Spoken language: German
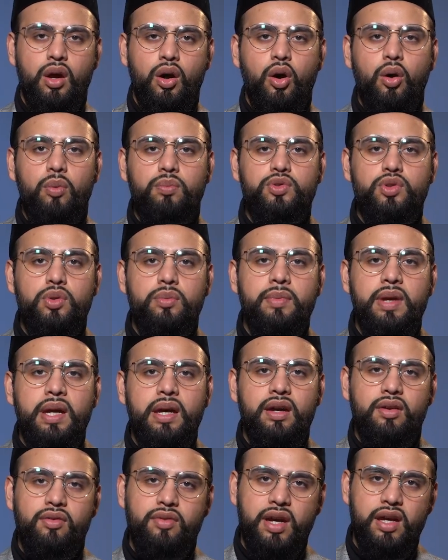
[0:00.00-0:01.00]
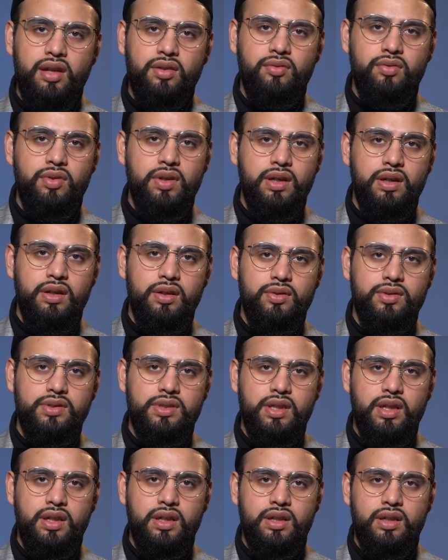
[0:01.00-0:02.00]
umso mehr werden wir
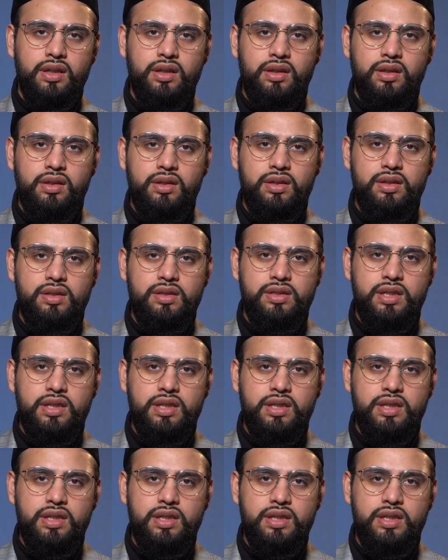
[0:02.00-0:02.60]
unseren äh,